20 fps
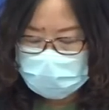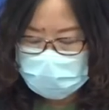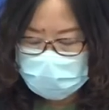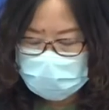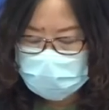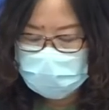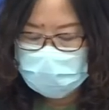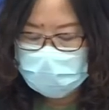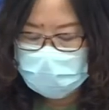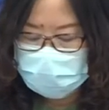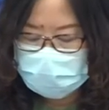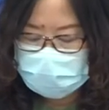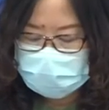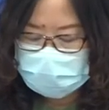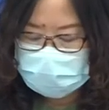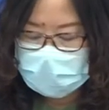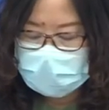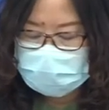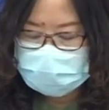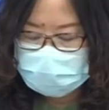公众朋友是
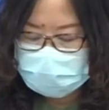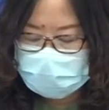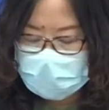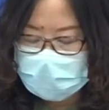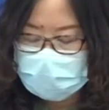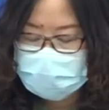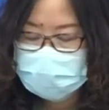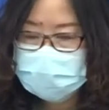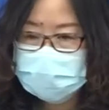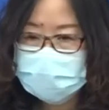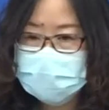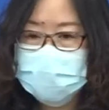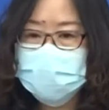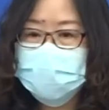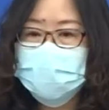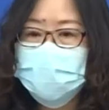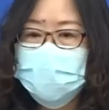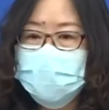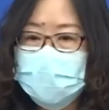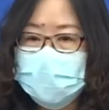在家接
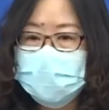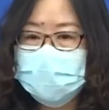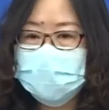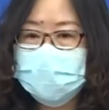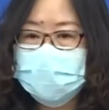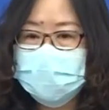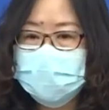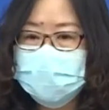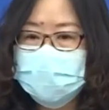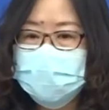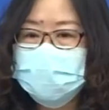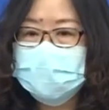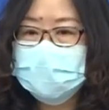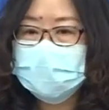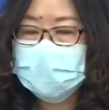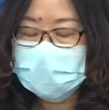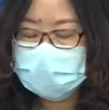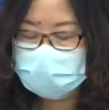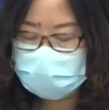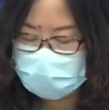收快递，那么
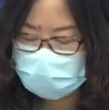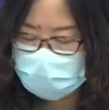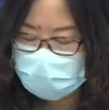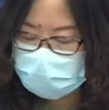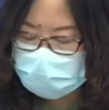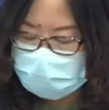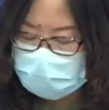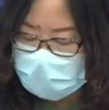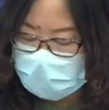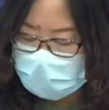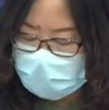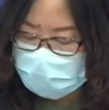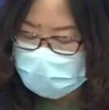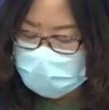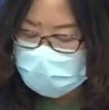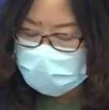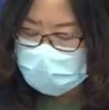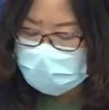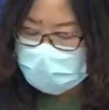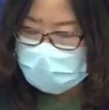这个时候在
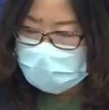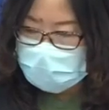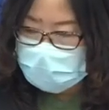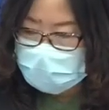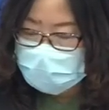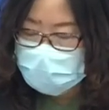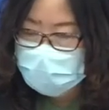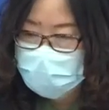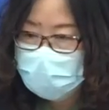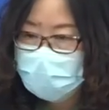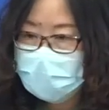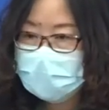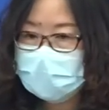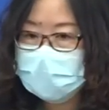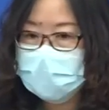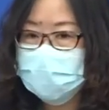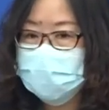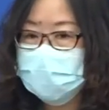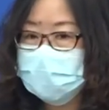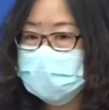跟快
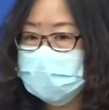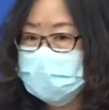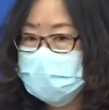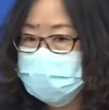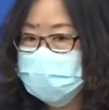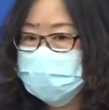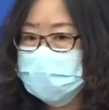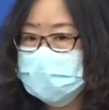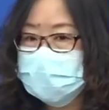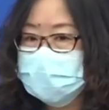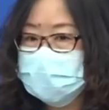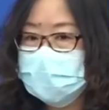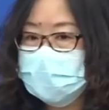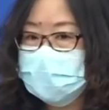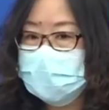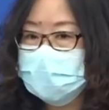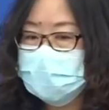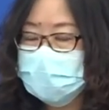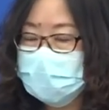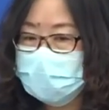递员接触
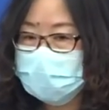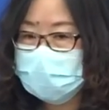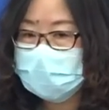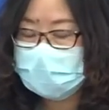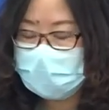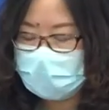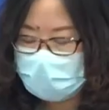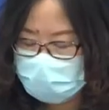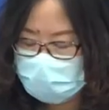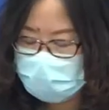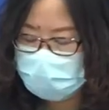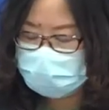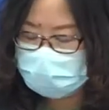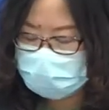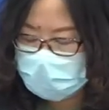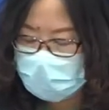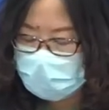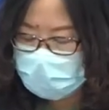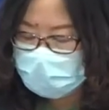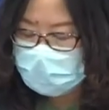前要佩戴好口
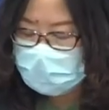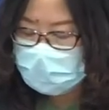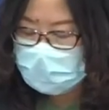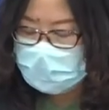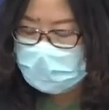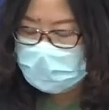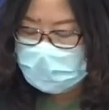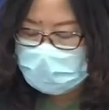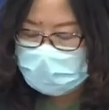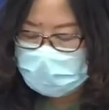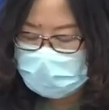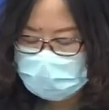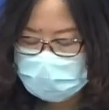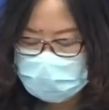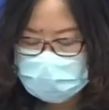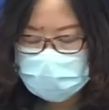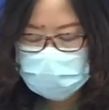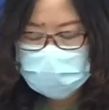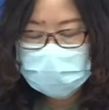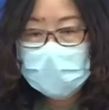罩。呃，
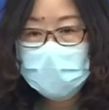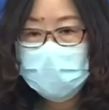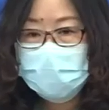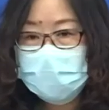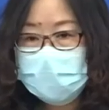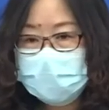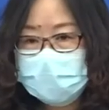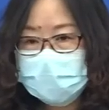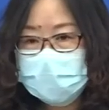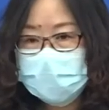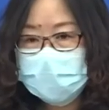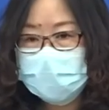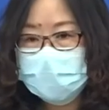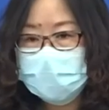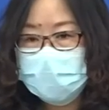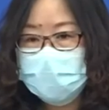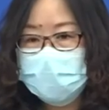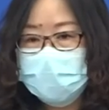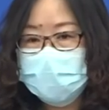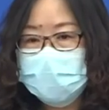收到快递以
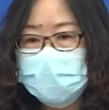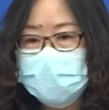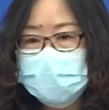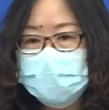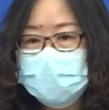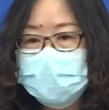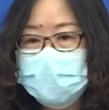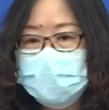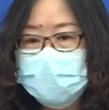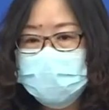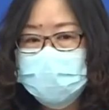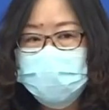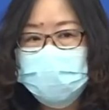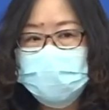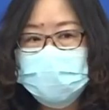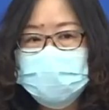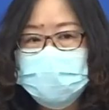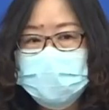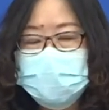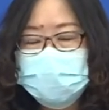后应该
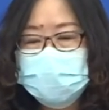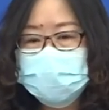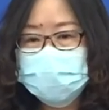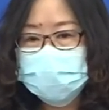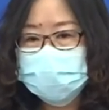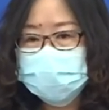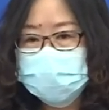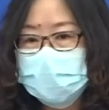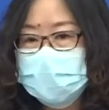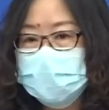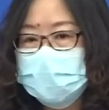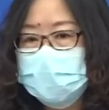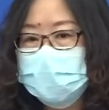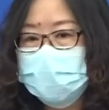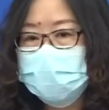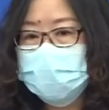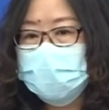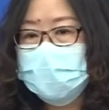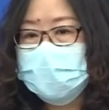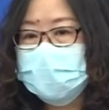妥善的处理
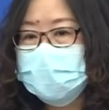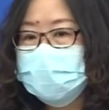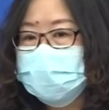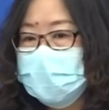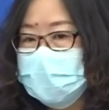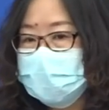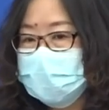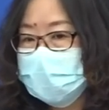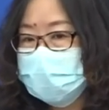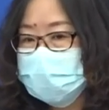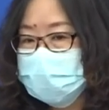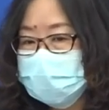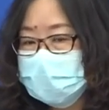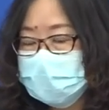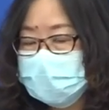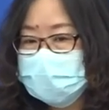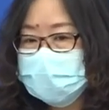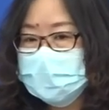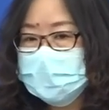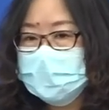好快递的外包
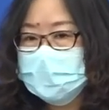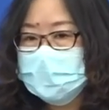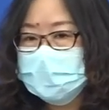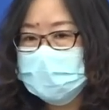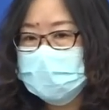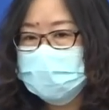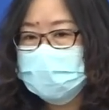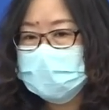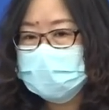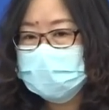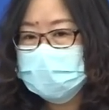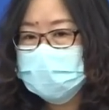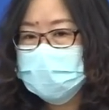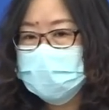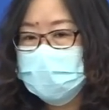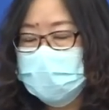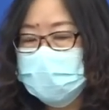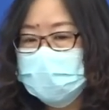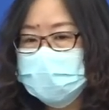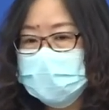装。那么之
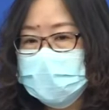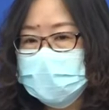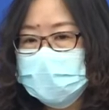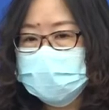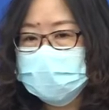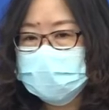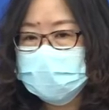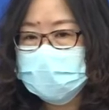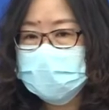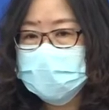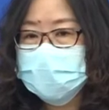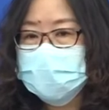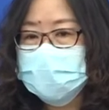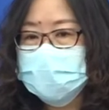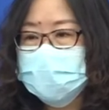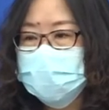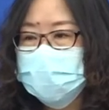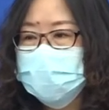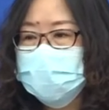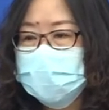后呢，要及
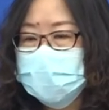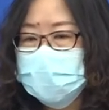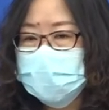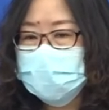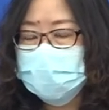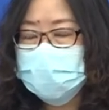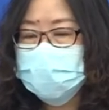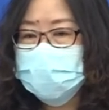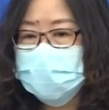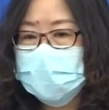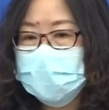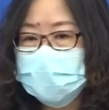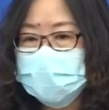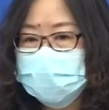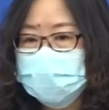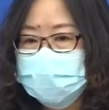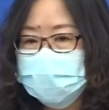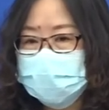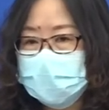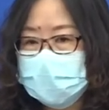时的用流水
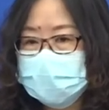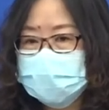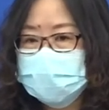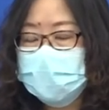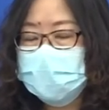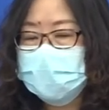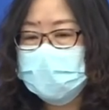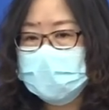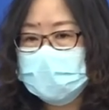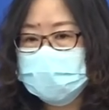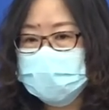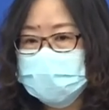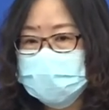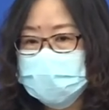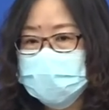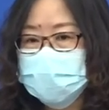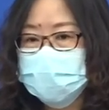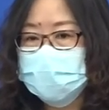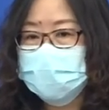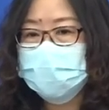和肥皂来
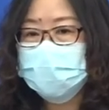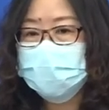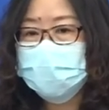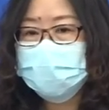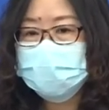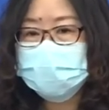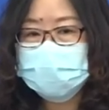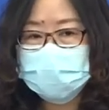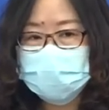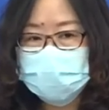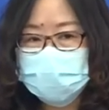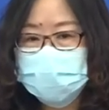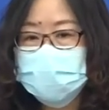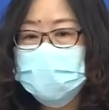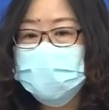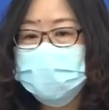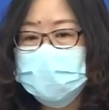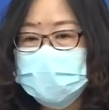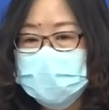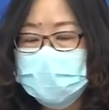洗手，或者是用
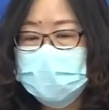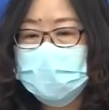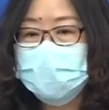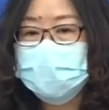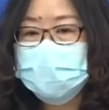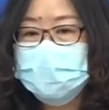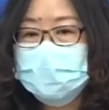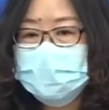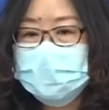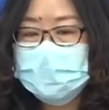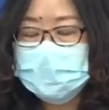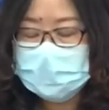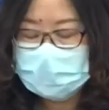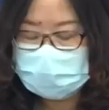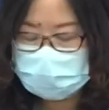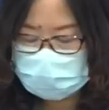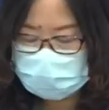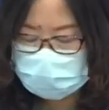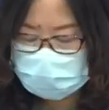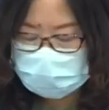手消。
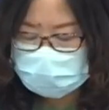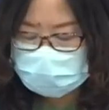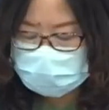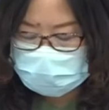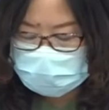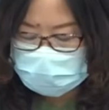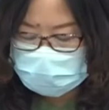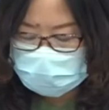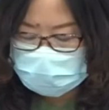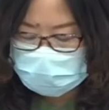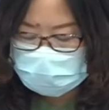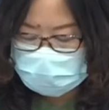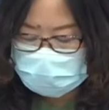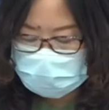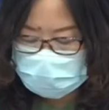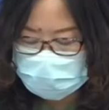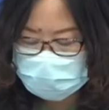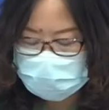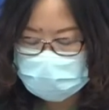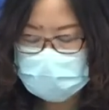这是呃
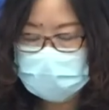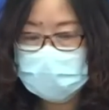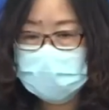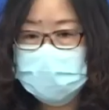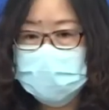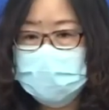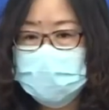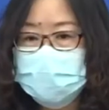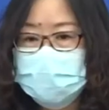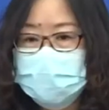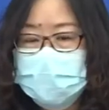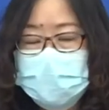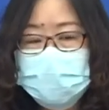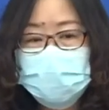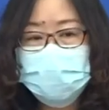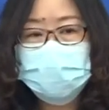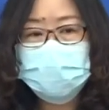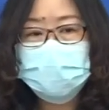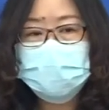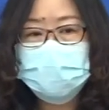第一种情形。第二
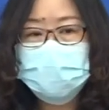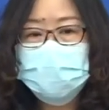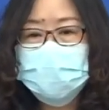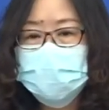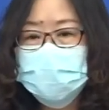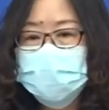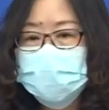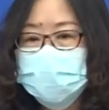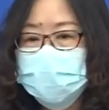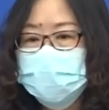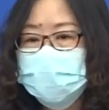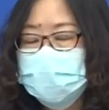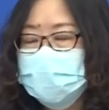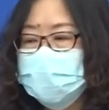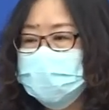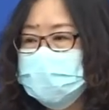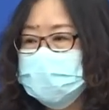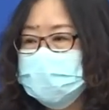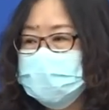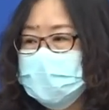种情形，如果
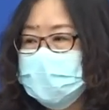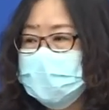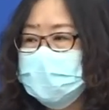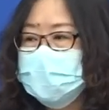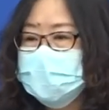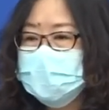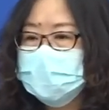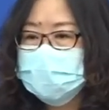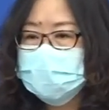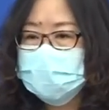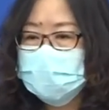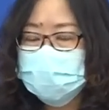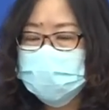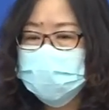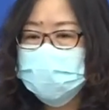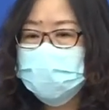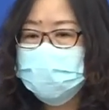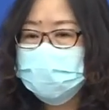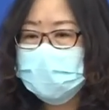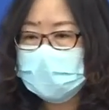我们在小
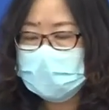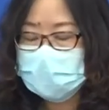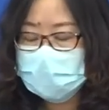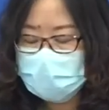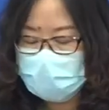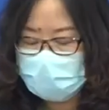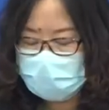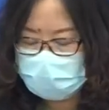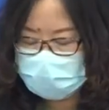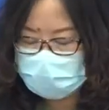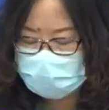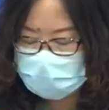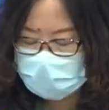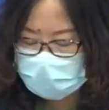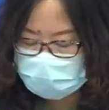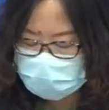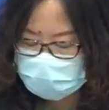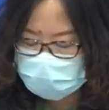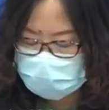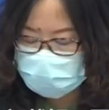区门口
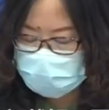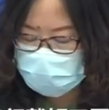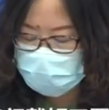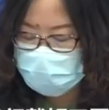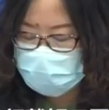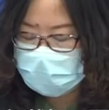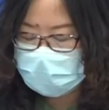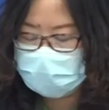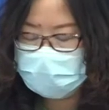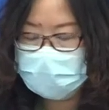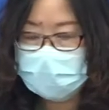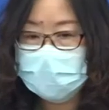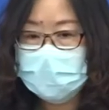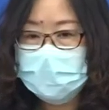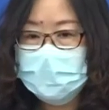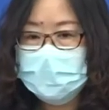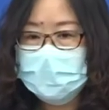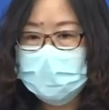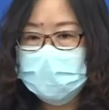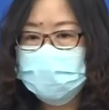来接收快递，
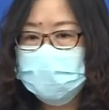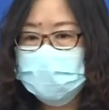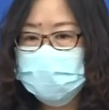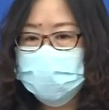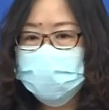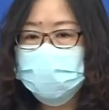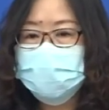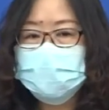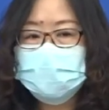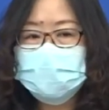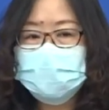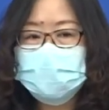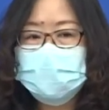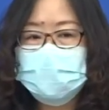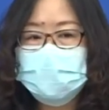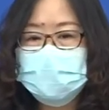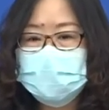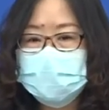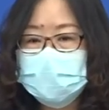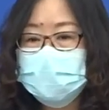那么出门
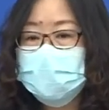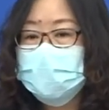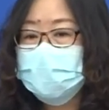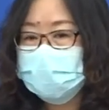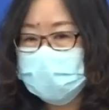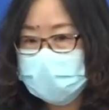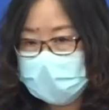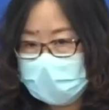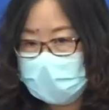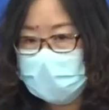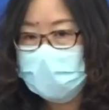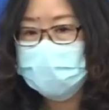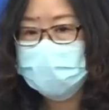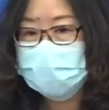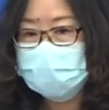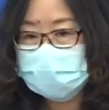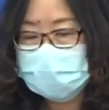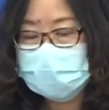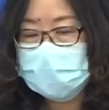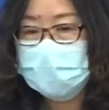前一定要佩戴好
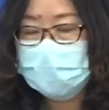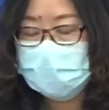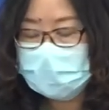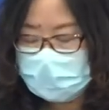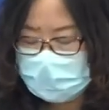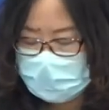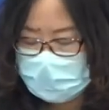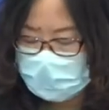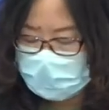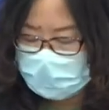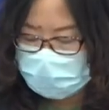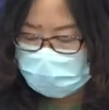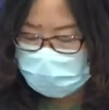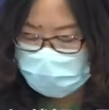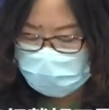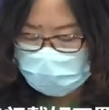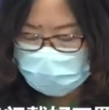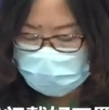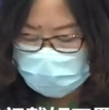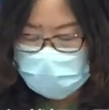口罩，
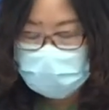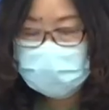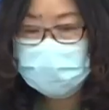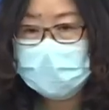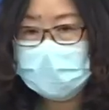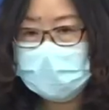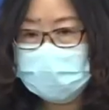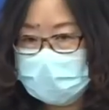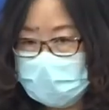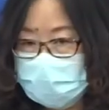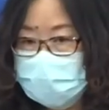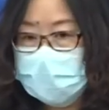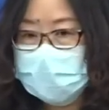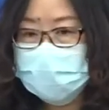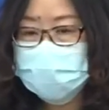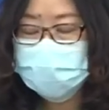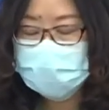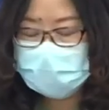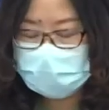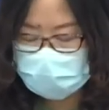那么避免人
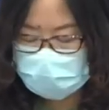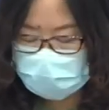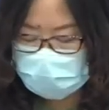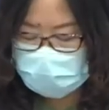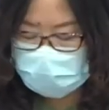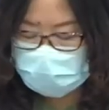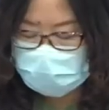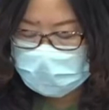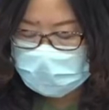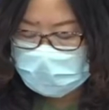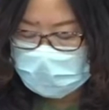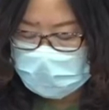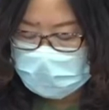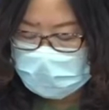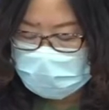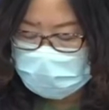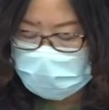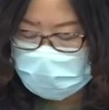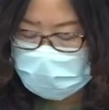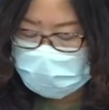员聚集。
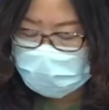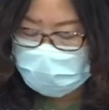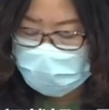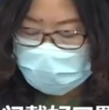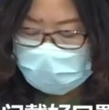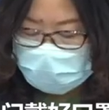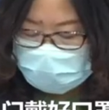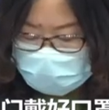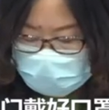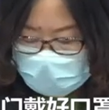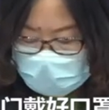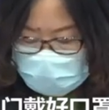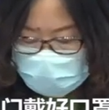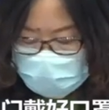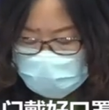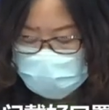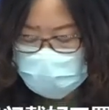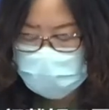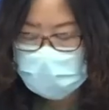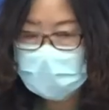呃，妥
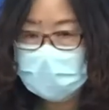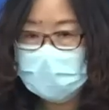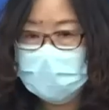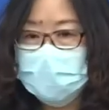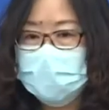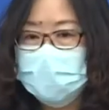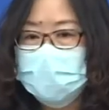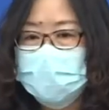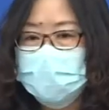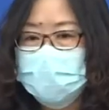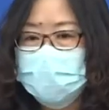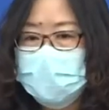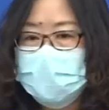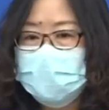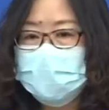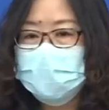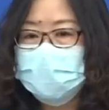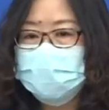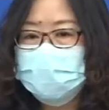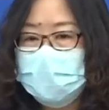善处理
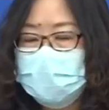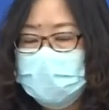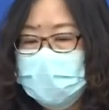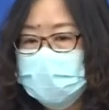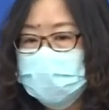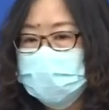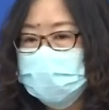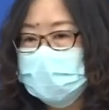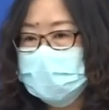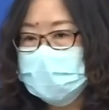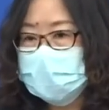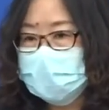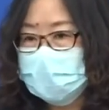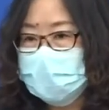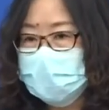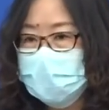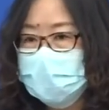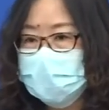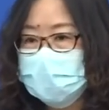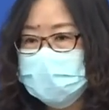快递的外包装以
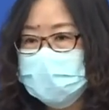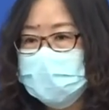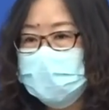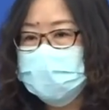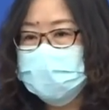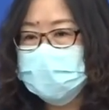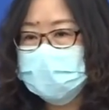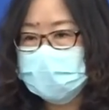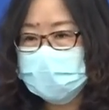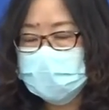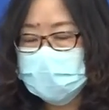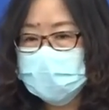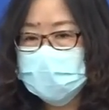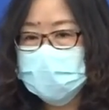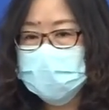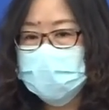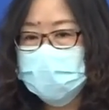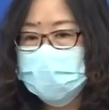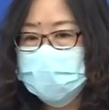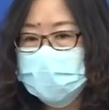后，要及
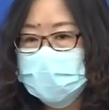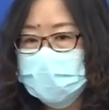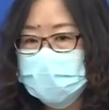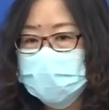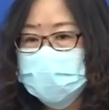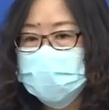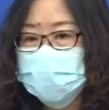时的用流